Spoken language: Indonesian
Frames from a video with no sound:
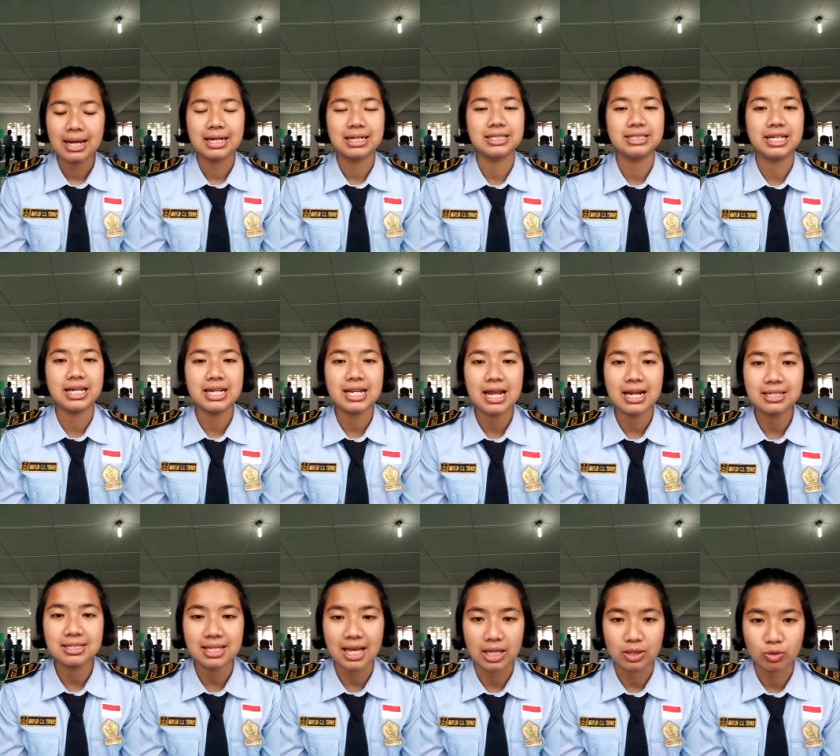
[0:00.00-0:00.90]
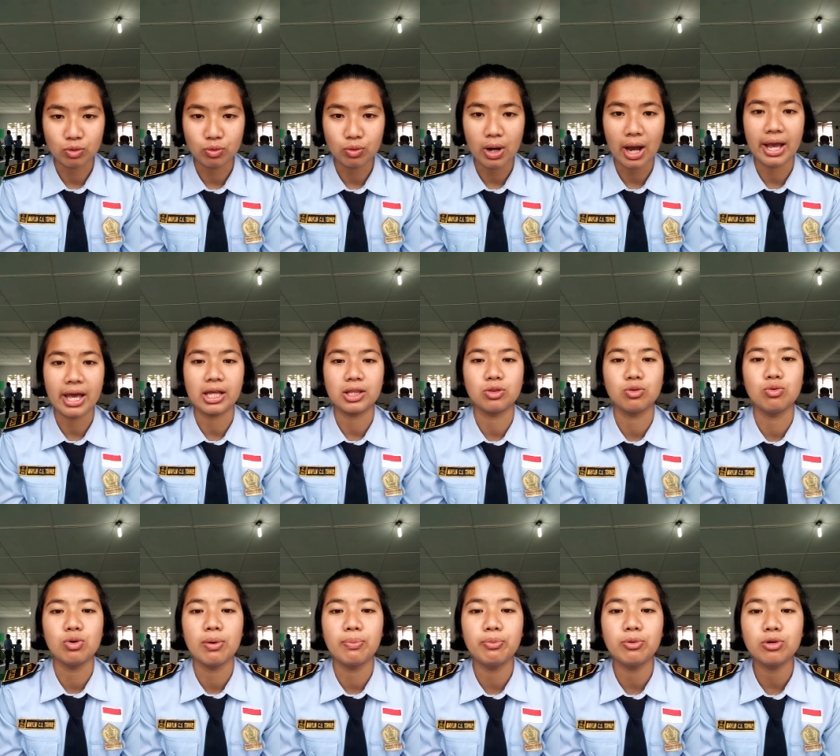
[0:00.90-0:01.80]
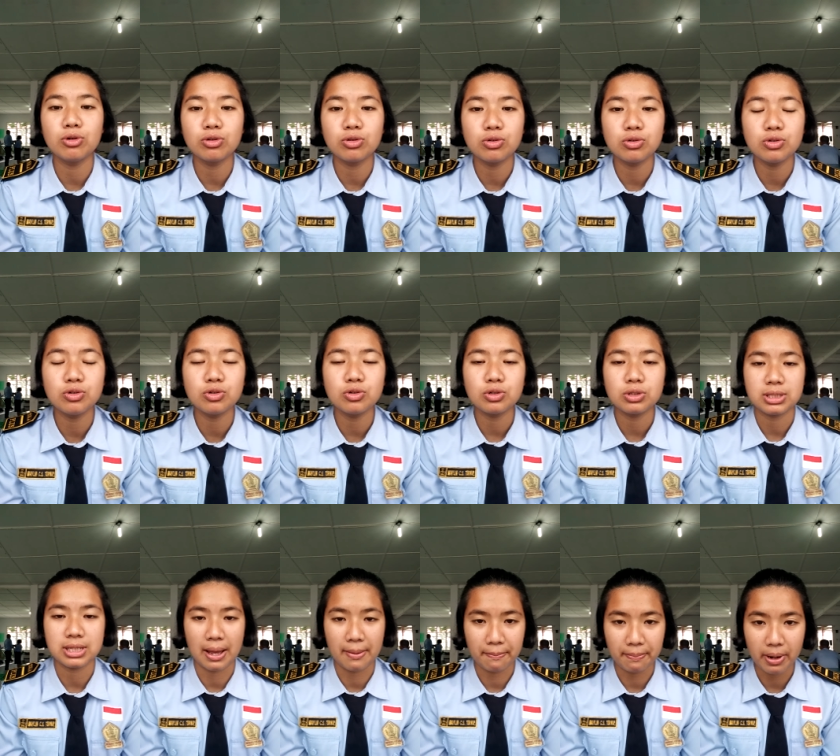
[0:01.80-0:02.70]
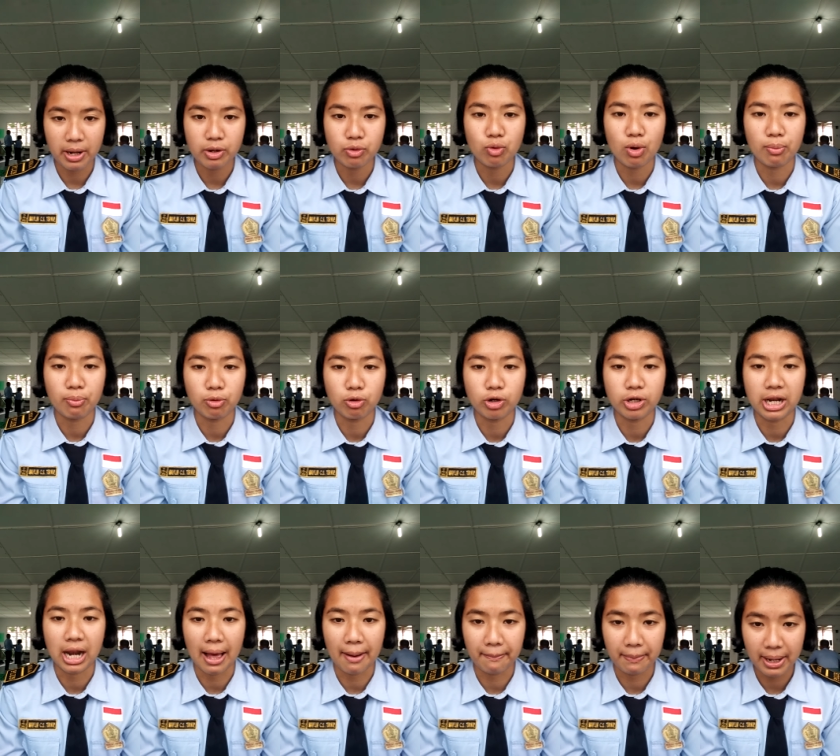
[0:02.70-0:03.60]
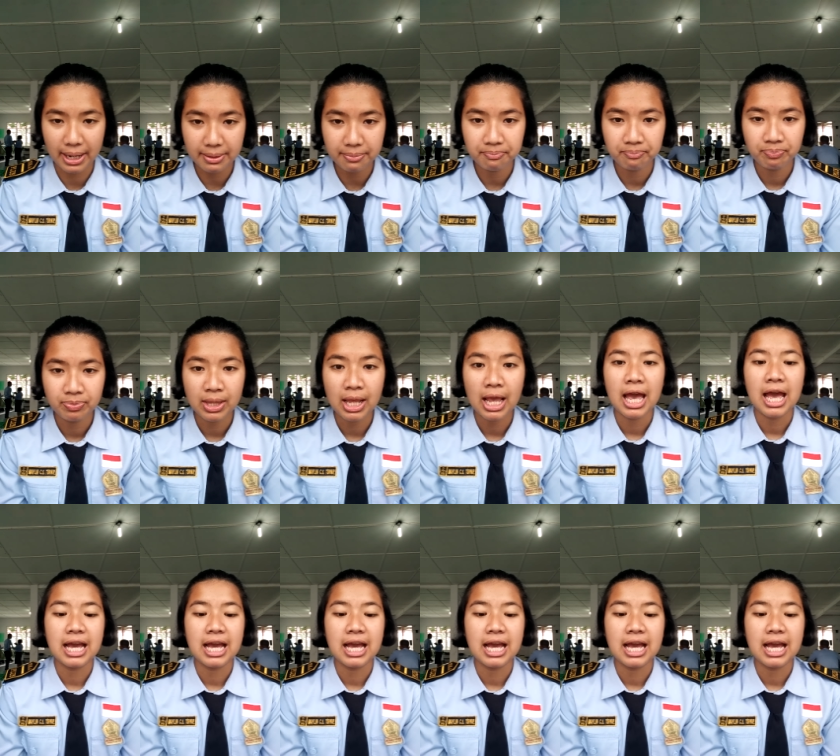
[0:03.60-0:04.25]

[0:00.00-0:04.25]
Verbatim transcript: Kejadian 1 ayat 27 sampai 28